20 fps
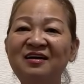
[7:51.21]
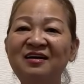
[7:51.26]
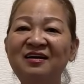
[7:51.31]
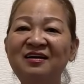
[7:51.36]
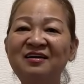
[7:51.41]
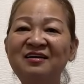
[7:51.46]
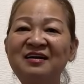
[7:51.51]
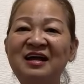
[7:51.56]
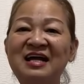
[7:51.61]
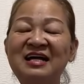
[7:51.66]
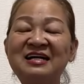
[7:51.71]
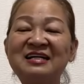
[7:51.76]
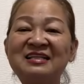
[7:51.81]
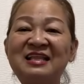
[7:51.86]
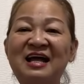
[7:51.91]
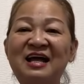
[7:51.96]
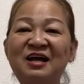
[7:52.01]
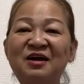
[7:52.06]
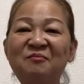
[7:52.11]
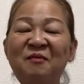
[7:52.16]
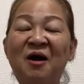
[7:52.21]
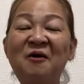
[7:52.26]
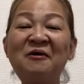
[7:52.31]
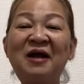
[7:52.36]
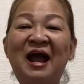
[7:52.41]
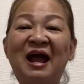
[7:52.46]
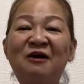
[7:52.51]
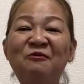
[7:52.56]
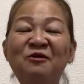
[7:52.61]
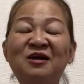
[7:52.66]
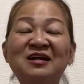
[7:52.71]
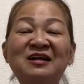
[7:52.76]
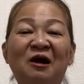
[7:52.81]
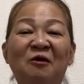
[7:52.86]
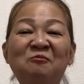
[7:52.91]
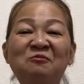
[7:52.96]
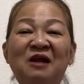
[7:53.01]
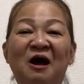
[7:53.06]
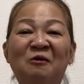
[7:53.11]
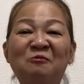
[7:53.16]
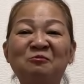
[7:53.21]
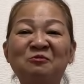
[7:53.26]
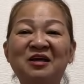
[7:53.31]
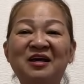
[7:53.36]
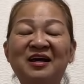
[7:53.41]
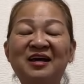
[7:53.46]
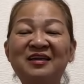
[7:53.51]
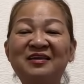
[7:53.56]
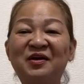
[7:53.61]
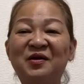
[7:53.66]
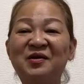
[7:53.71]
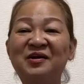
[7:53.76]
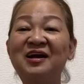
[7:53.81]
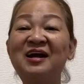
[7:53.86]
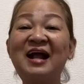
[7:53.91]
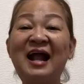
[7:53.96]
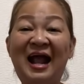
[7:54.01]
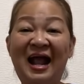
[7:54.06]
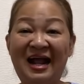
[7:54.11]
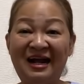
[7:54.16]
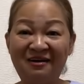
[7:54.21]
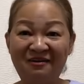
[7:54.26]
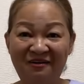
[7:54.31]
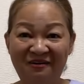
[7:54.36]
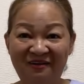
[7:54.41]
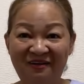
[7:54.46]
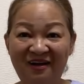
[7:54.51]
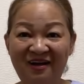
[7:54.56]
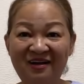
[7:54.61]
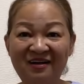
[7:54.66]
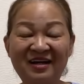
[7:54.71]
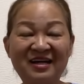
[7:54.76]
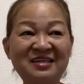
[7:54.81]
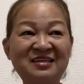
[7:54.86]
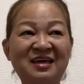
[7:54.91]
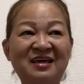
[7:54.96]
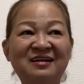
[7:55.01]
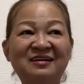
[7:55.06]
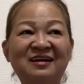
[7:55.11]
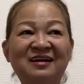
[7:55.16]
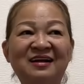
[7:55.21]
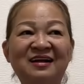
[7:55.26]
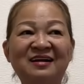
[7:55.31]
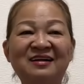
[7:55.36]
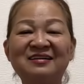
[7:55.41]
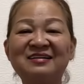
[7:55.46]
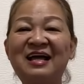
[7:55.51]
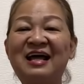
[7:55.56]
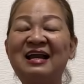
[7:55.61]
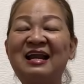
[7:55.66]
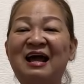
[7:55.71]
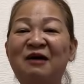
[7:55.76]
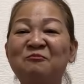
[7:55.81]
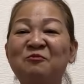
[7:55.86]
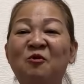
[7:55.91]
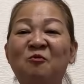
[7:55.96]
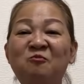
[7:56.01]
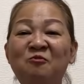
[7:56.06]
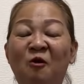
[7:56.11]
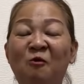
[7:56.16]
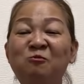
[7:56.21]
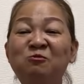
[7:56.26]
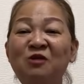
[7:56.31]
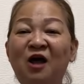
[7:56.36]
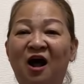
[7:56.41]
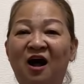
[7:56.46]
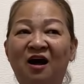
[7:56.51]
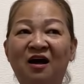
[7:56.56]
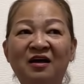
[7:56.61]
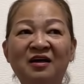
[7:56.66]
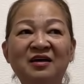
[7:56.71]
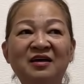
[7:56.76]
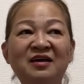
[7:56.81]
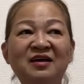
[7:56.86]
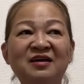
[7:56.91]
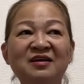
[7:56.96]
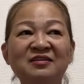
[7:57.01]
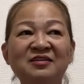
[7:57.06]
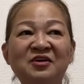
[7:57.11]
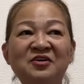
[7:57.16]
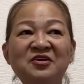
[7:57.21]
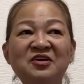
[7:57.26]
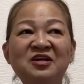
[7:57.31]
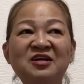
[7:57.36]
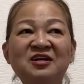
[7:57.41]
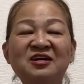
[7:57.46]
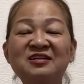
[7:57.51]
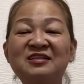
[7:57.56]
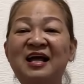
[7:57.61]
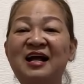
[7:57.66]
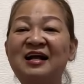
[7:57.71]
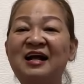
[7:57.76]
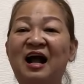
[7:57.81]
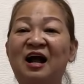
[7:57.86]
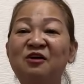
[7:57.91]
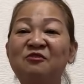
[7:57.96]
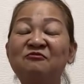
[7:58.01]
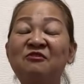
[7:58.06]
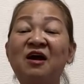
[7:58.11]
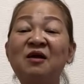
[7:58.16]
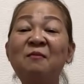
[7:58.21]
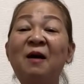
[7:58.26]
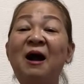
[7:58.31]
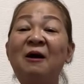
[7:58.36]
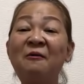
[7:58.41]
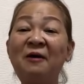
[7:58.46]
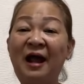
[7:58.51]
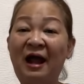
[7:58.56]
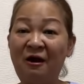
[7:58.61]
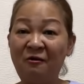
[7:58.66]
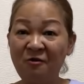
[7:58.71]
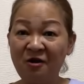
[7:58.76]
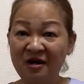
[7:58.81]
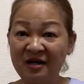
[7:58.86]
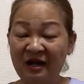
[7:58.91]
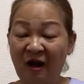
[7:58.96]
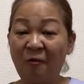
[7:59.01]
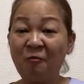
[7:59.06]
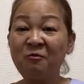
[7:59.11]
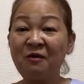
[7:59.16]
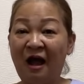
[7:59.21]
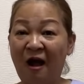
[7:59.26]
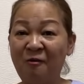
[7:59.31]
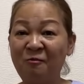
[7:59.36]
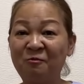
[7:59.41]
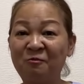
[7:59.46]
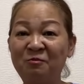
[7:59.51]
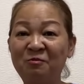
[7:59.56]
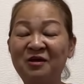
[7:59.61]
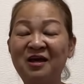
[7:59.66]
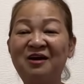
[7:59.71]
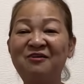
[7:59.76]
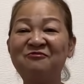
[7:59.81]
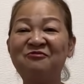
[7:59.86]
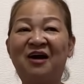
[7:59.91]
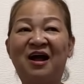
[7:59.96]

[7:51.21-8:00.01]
À, để người ta báo cáo lên cộng đồng thì cái chuyện đó khác nữa cái chuyện đó là người ta làm cũng đúng thôi tự vì người ta cần phải báo cáo lên cộng đồng chứ không